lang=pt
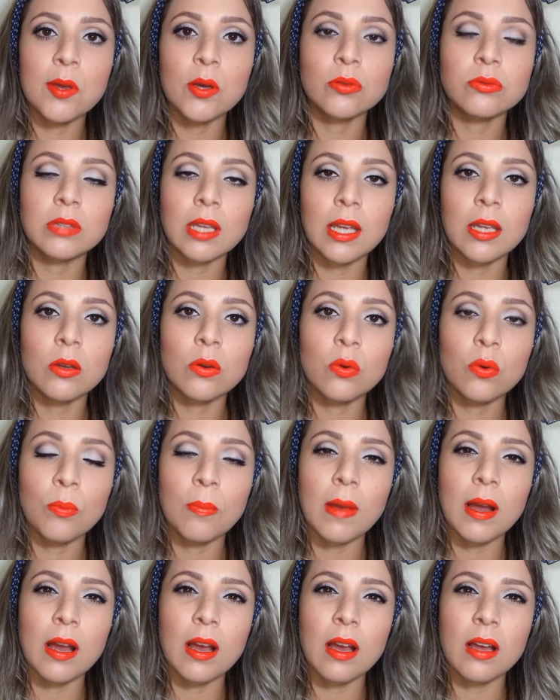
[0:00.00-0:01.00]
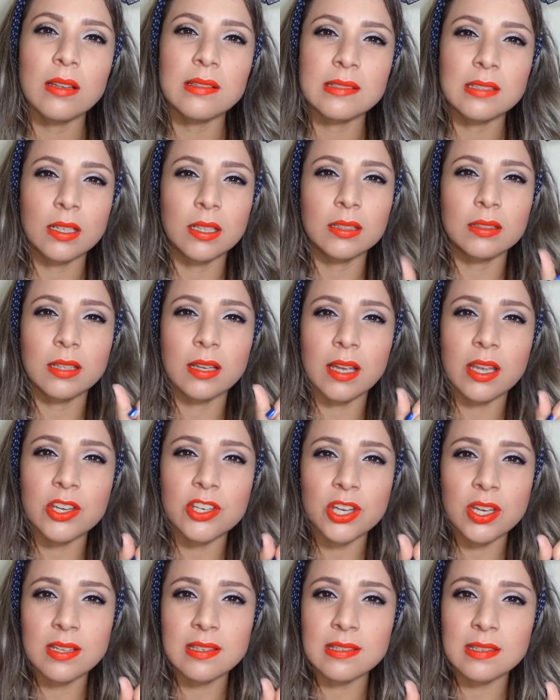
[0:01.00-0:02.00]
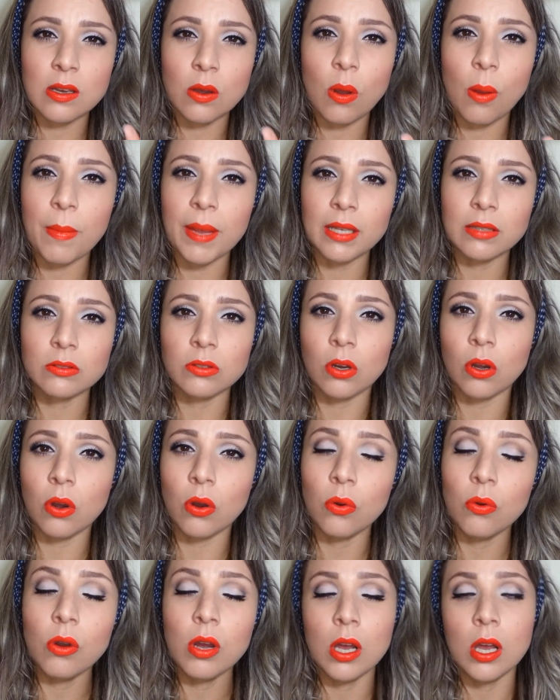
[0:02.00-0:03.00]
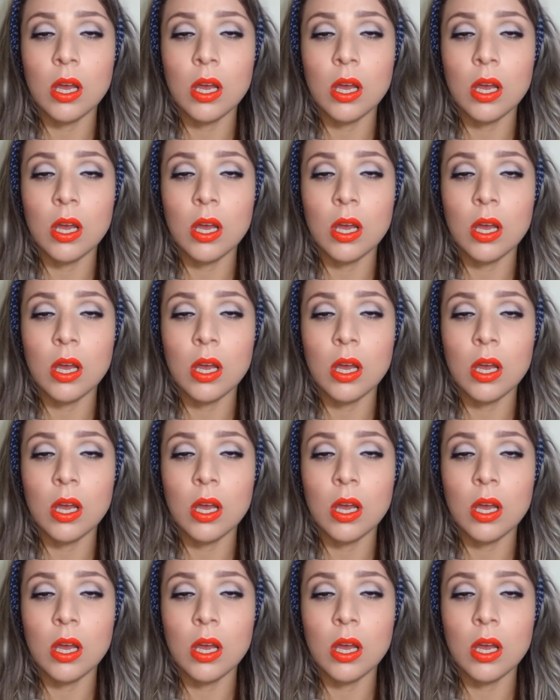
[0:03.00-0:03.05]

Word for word: eu tenho uma certa rejeição ao mentol.